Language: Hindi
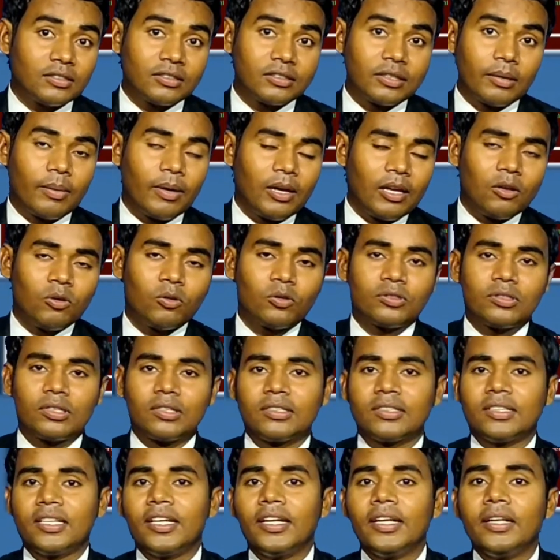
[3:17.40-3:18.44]
सवाल हो
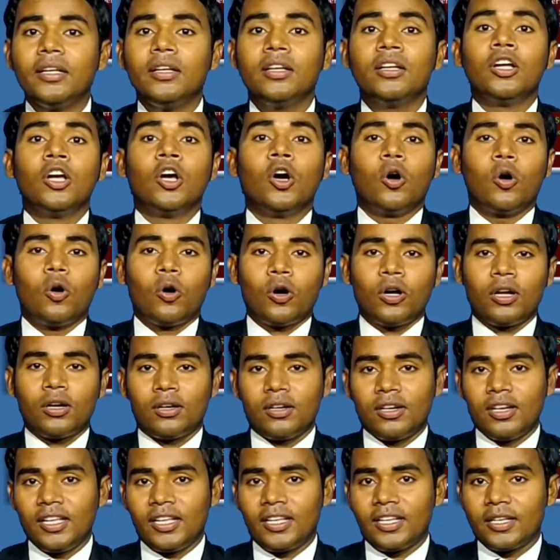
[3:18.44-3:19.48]
सकते हैं
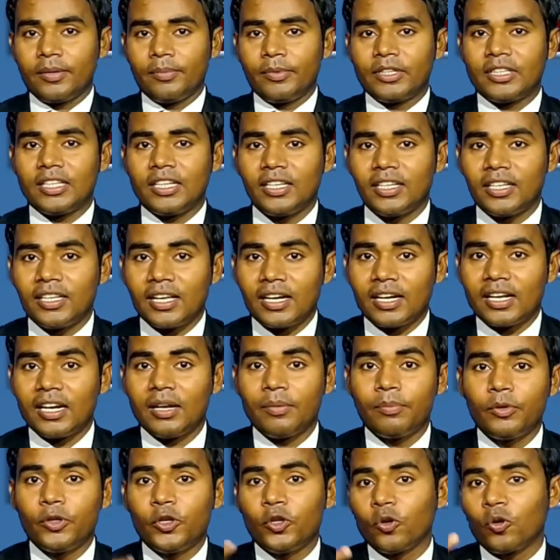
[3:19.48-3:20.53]
और लिख के बताइए कि
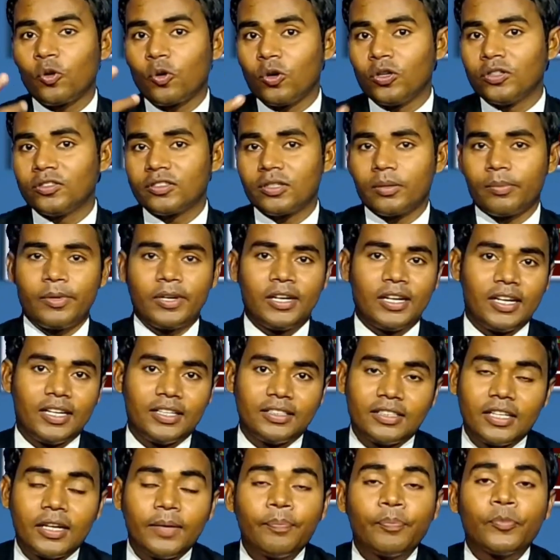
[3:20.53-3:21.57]
अगला वीडियो कौन सा
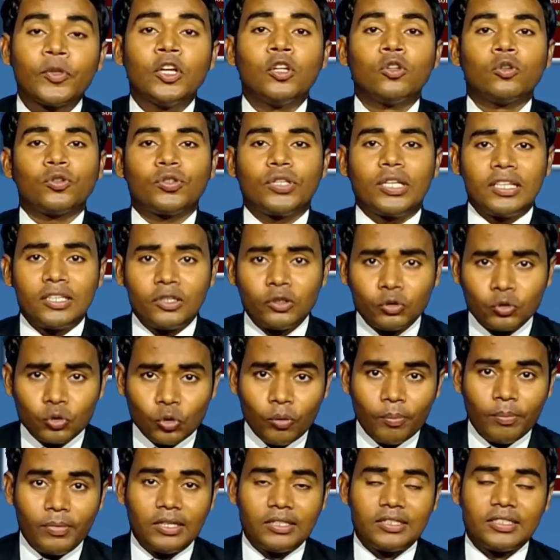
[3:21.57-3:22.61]
बनाया जाए तो थैंक यू
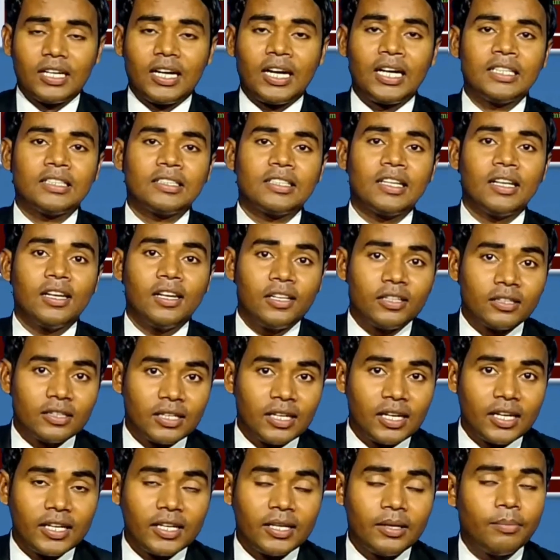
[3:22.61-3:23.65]
सो मच आज के लिए
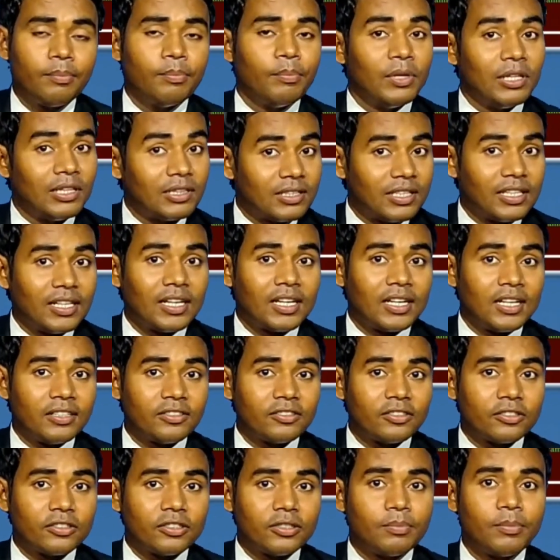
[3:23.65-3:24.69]
इतना ही मिलते हैं
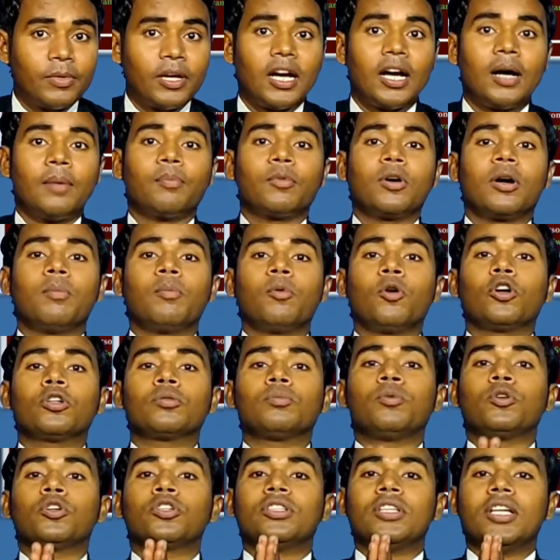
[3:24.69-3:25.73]
अगले सेशन में आपका
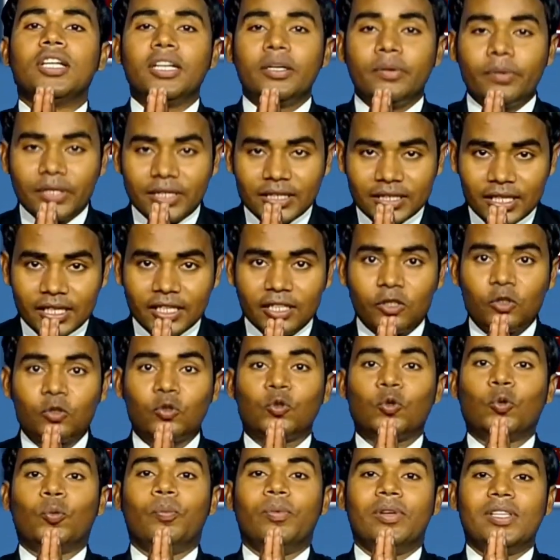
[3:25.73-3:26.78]
बहुत बहुत धन्यवाद थैंक यू
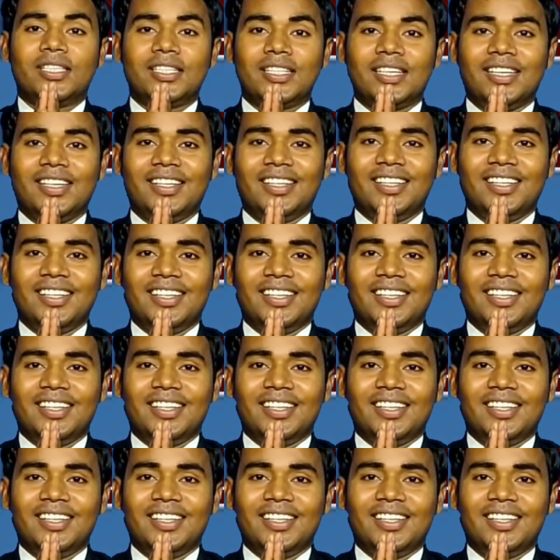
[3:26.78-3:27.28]
सो मच